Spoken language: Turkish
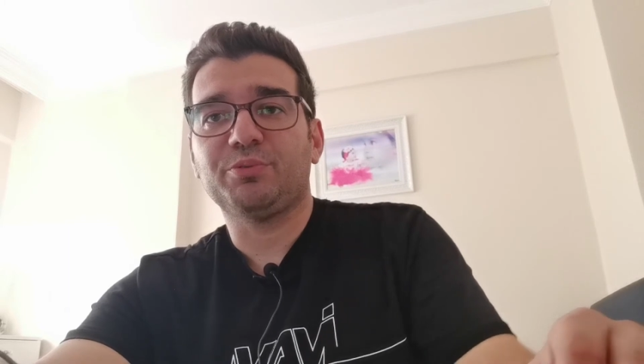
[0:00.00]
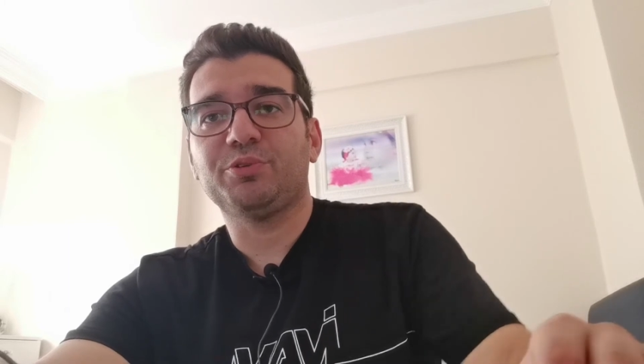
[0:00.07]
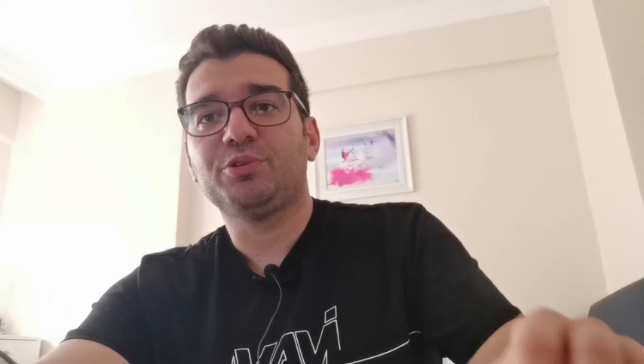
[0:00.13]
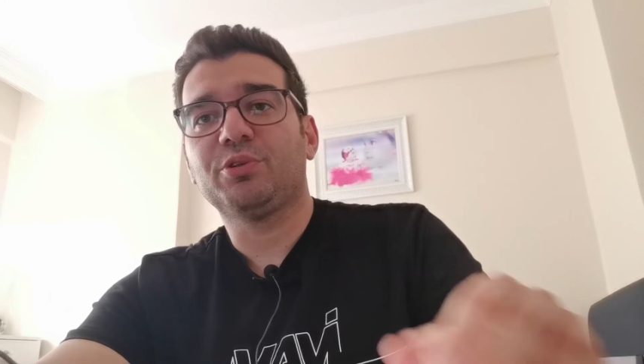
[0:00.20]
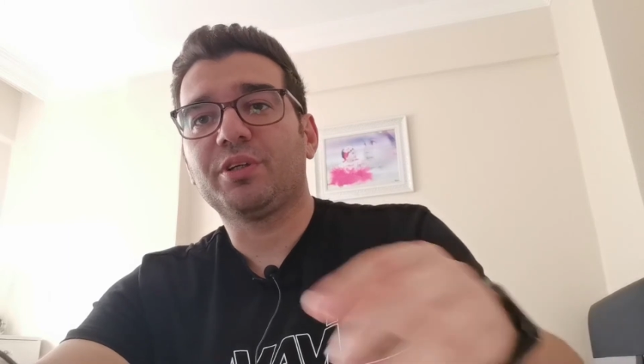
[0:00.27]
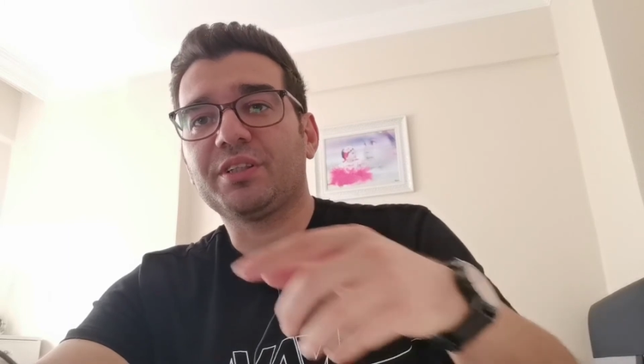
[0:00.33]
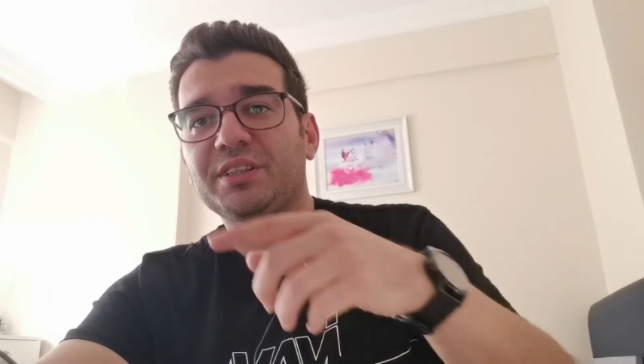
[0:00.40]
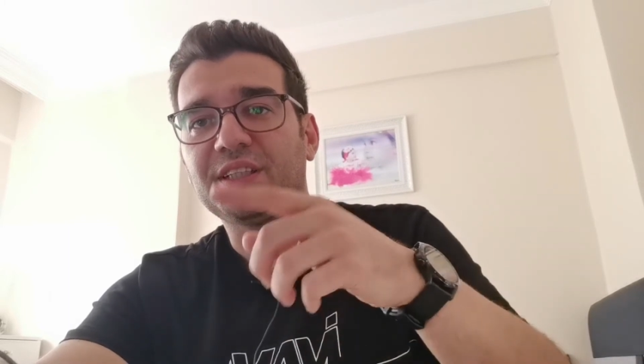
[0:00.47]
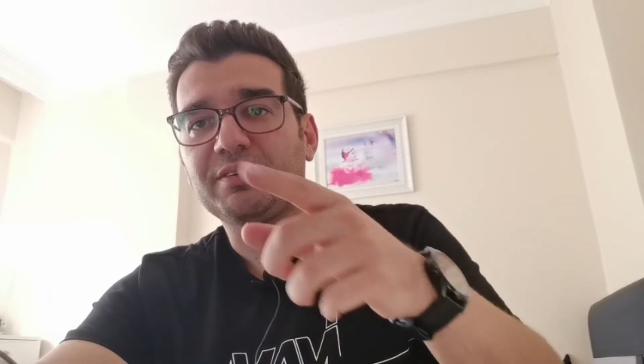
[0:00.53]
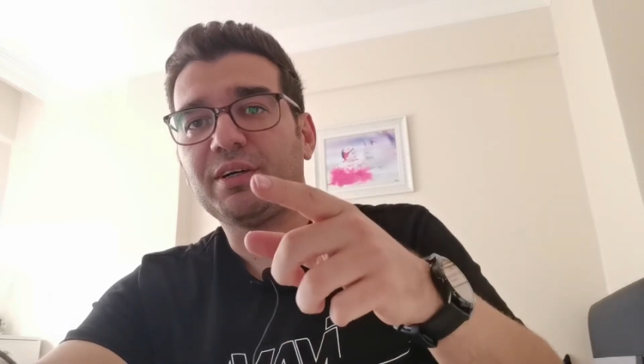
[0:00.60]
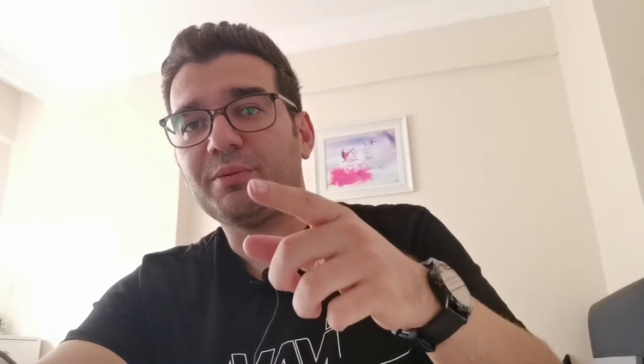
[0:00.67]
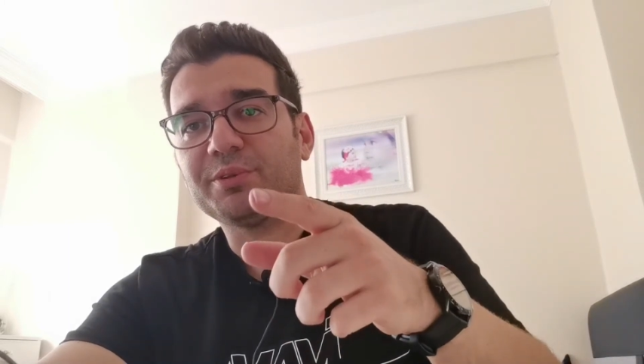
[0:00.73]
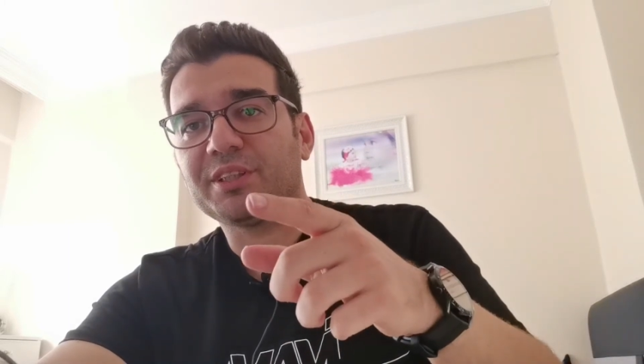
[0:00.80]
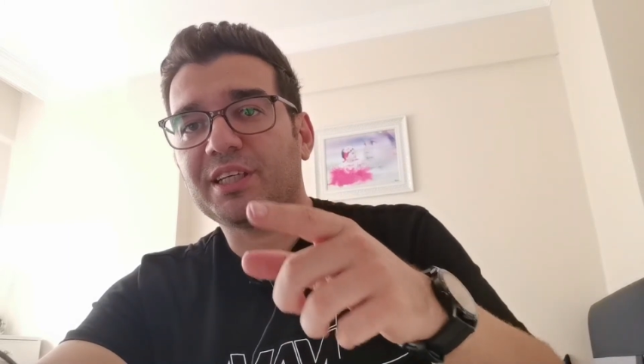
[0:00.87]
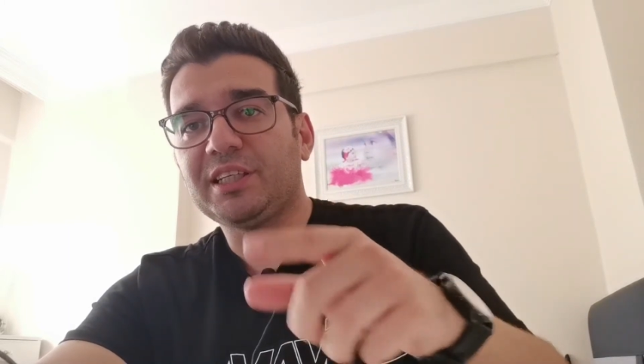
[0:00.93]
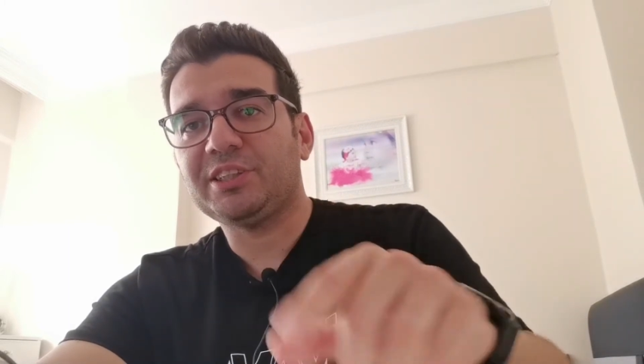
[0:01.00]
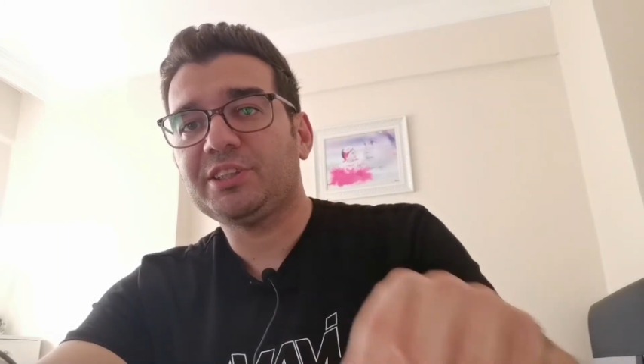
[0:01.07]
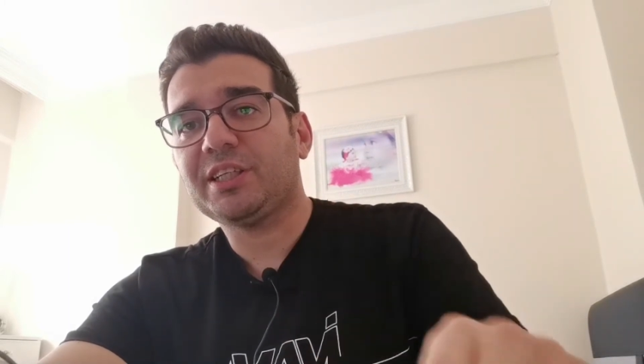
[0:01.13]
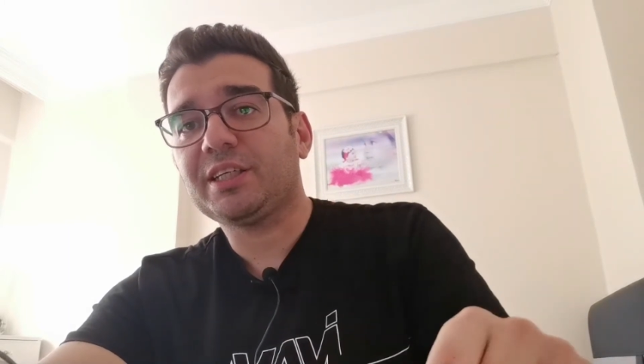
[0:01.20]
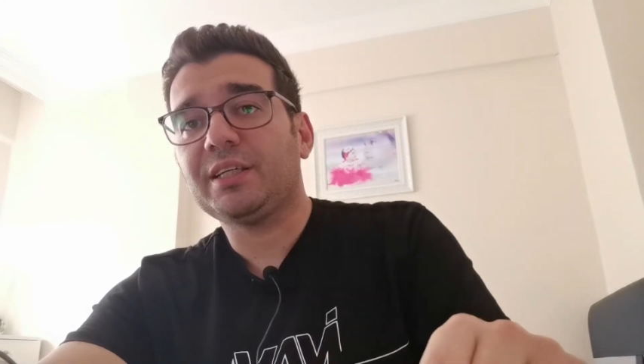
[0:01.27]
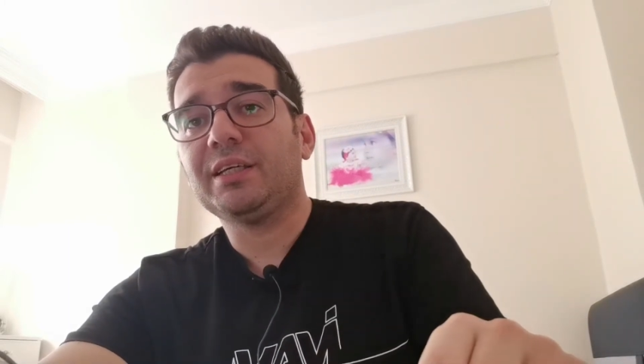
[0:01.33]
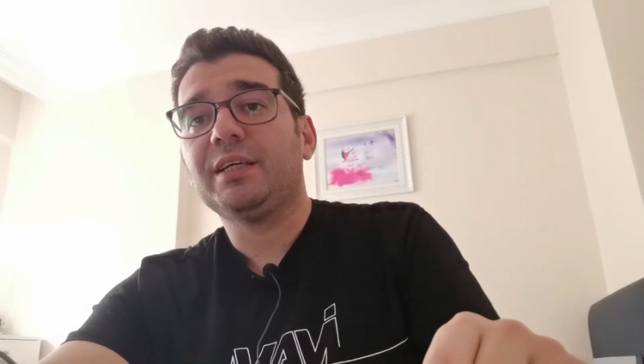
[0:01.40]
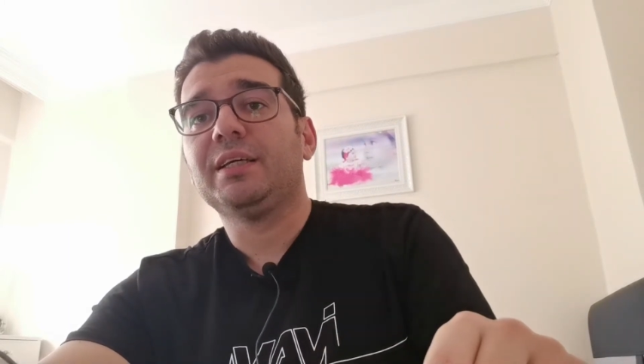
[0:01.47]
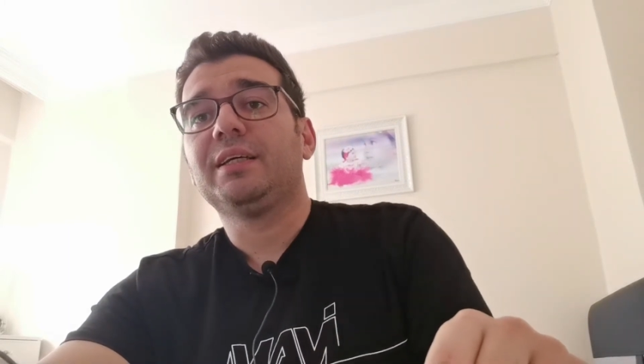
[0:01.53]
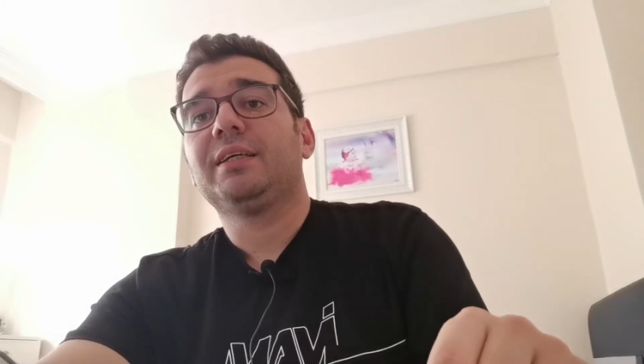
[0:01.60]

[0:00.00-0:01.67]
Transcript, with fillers: Bu videoların devamı da gelecek.